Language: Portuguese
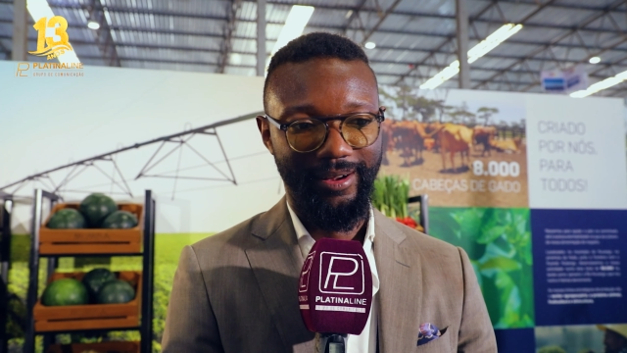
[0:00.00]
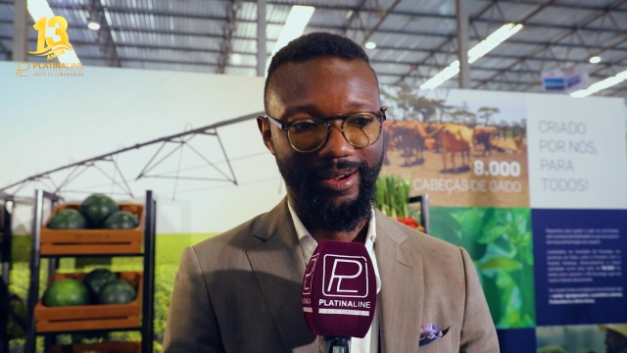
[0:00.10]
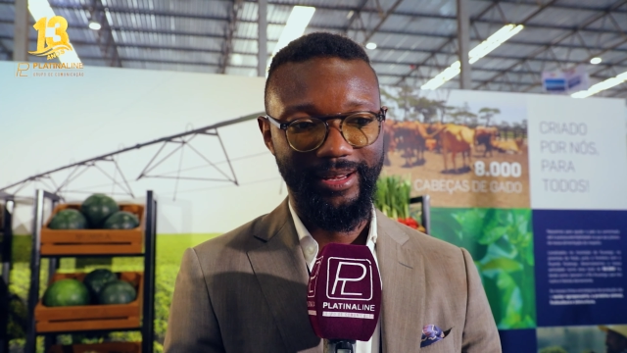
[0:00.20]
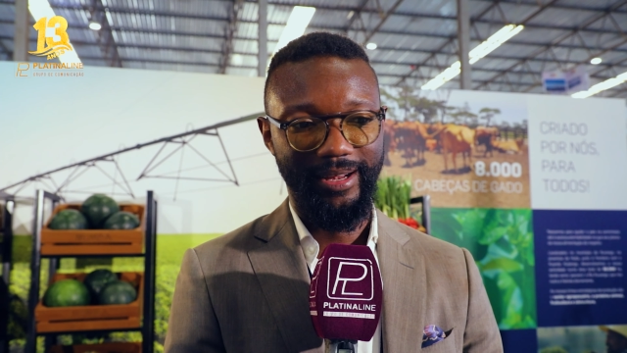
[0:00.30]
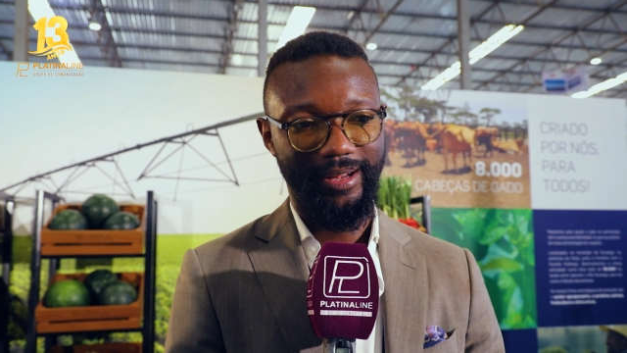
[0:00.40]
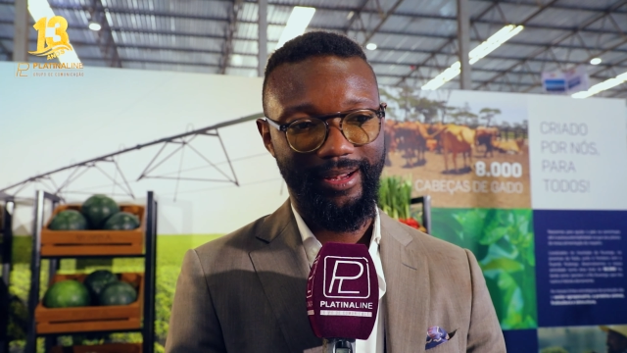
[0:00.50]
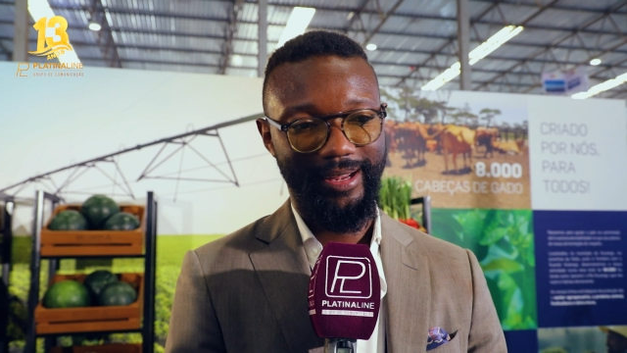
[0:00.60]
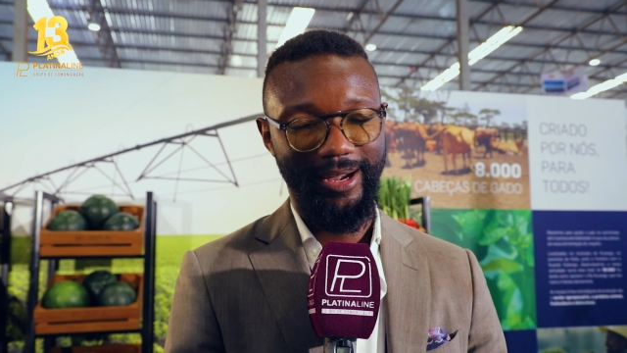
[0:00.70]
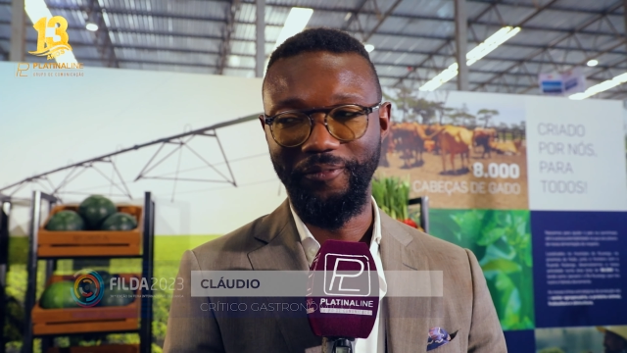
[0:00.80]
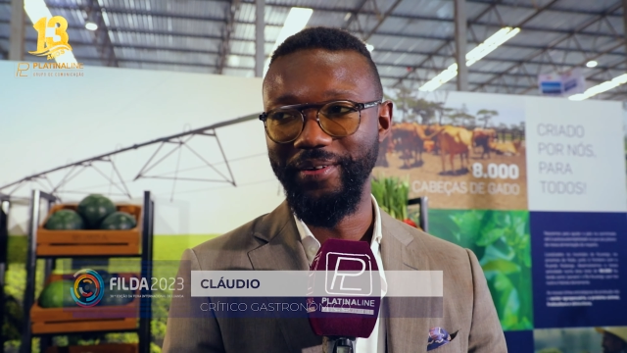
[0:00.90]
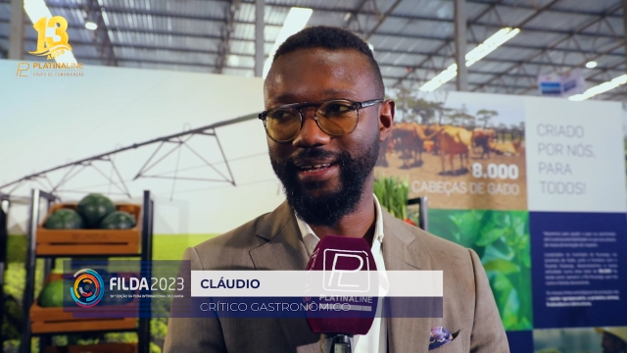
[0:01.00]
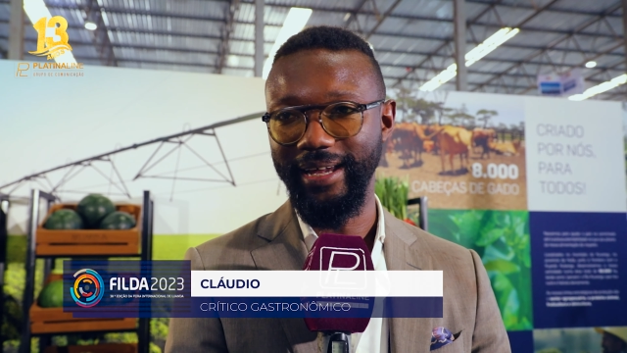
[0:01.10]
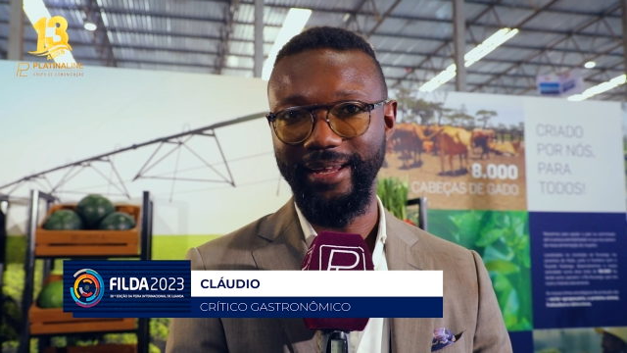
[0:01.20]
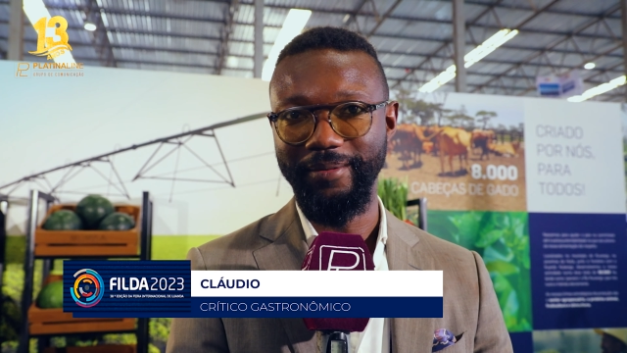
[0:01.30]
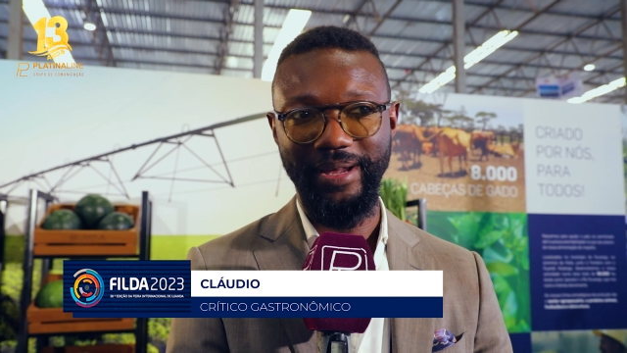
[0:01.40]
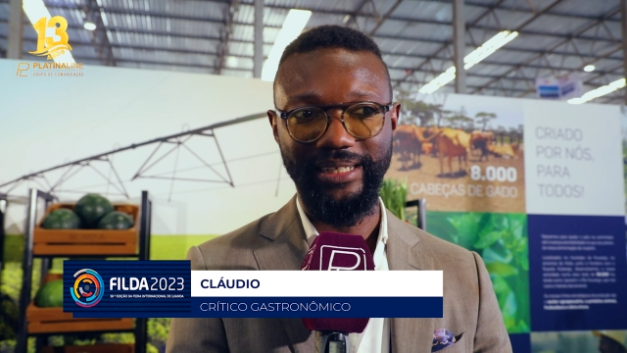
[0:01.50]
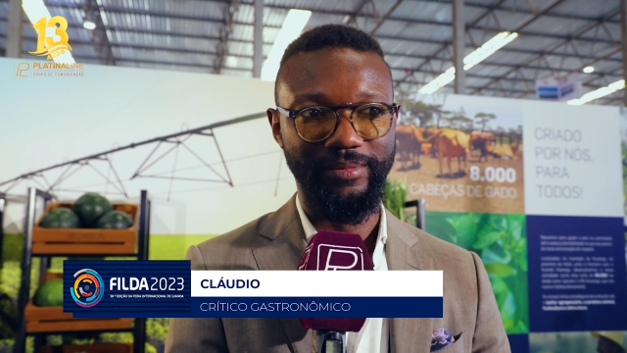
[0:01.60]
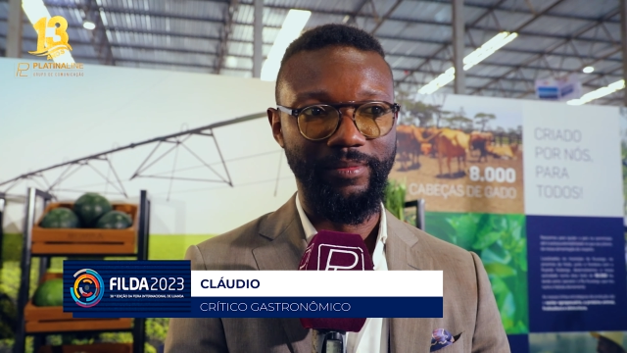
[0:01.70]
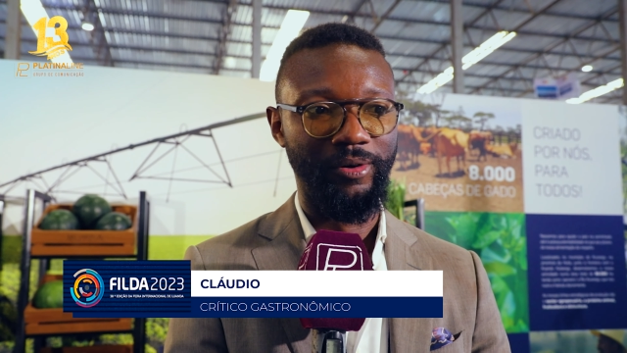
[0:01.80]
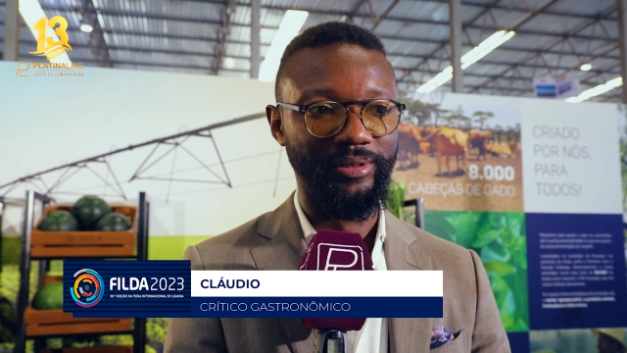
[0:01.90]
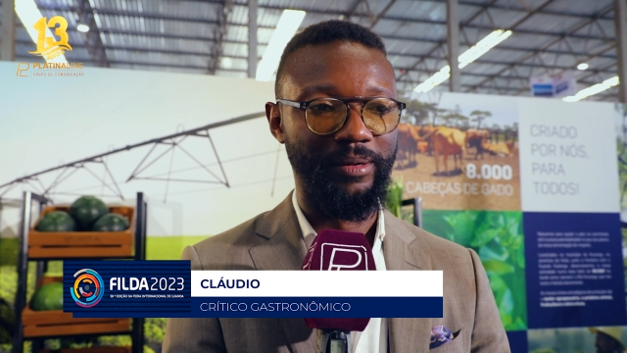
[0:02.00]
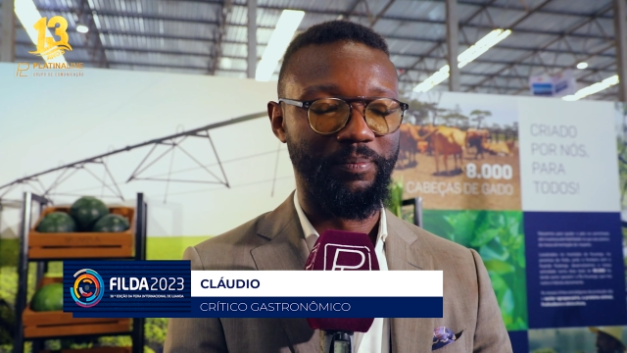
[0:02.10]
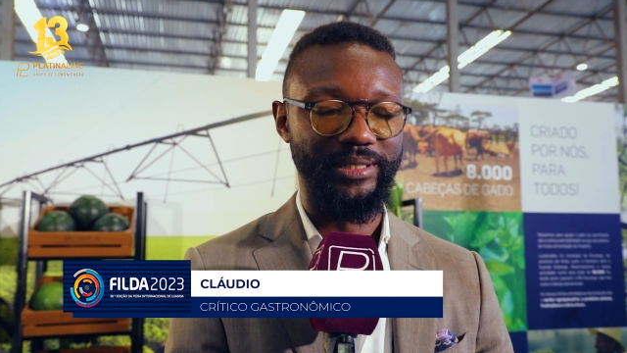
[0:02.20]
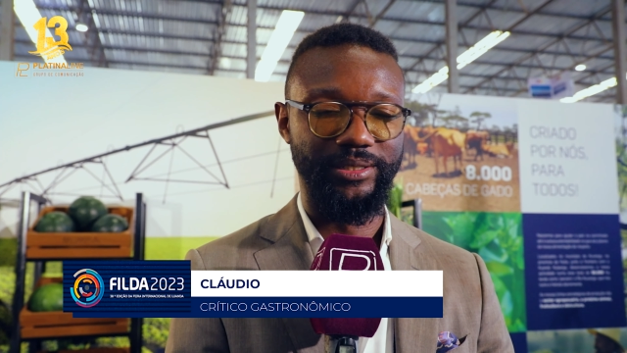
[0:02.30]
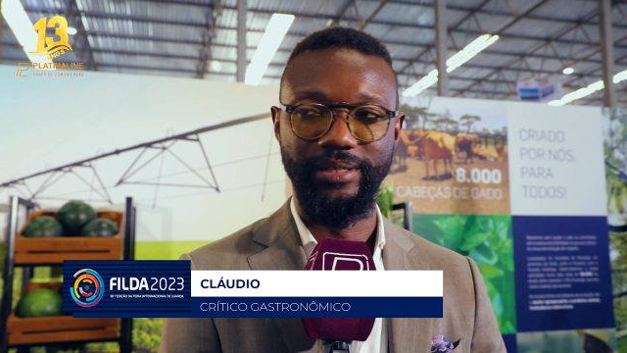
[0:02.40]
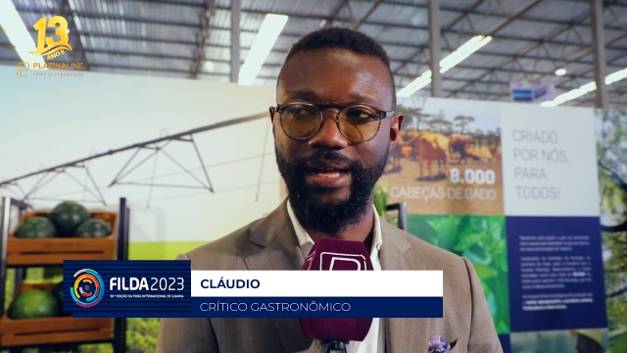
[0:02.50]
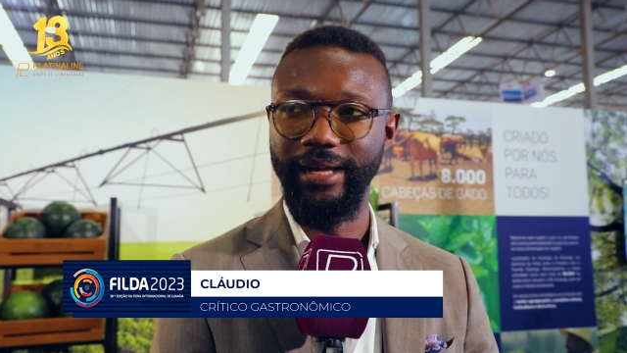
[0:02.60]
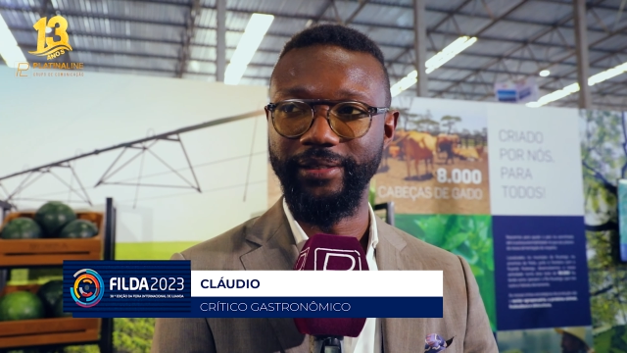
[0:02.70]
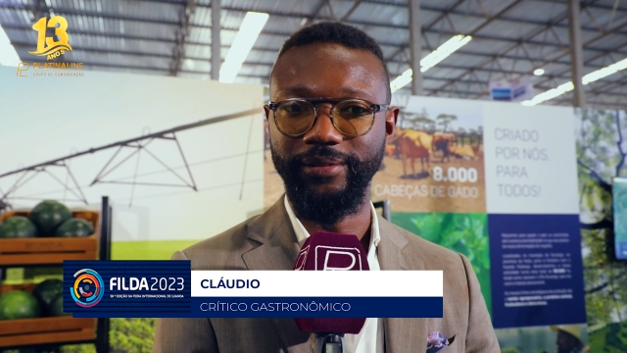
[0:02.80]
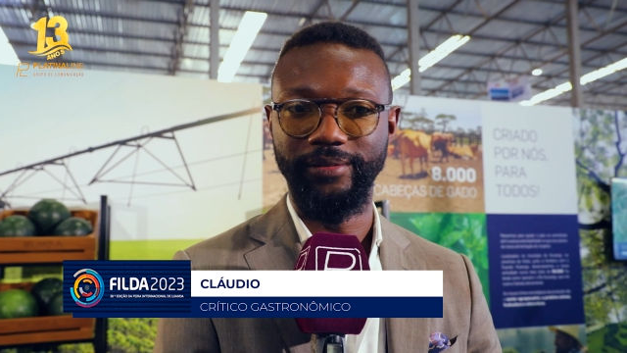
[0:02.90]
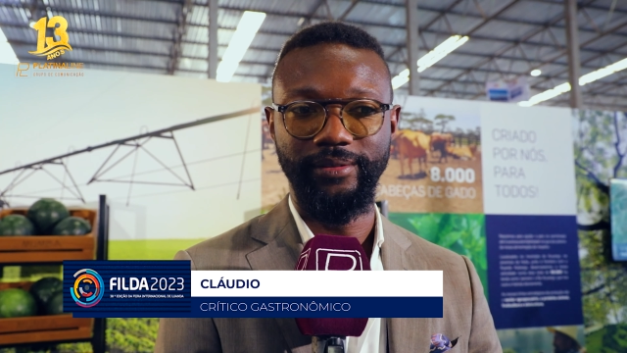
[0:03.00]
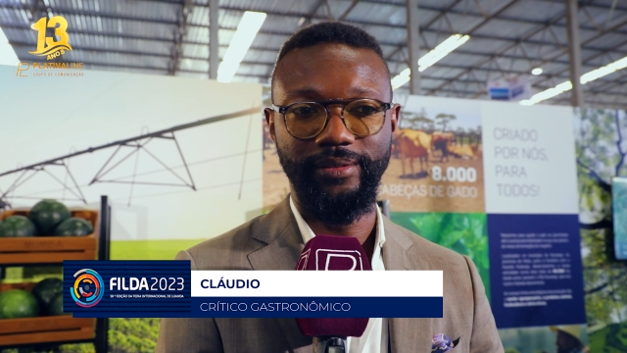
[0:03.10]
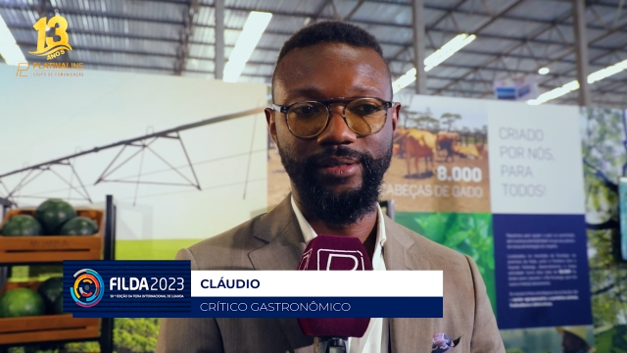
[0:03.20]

Olha, eu fiquei mesmo muito impressionado,